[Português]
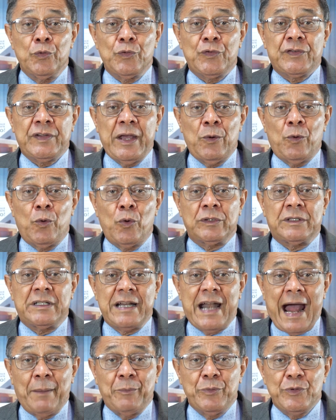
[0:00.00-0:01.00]
nos
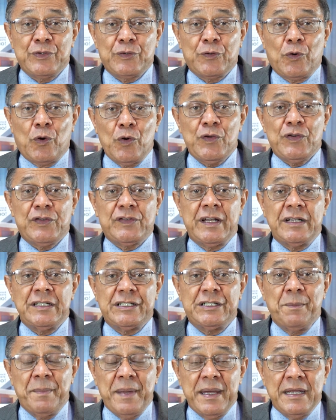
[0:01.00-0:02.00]
encontrarmos
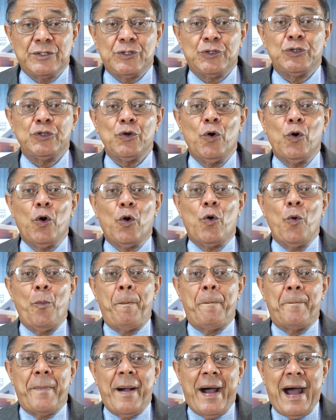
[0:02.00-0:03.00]
constantemente
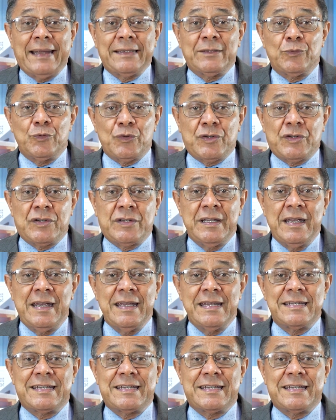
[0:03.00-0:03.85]
ocupados,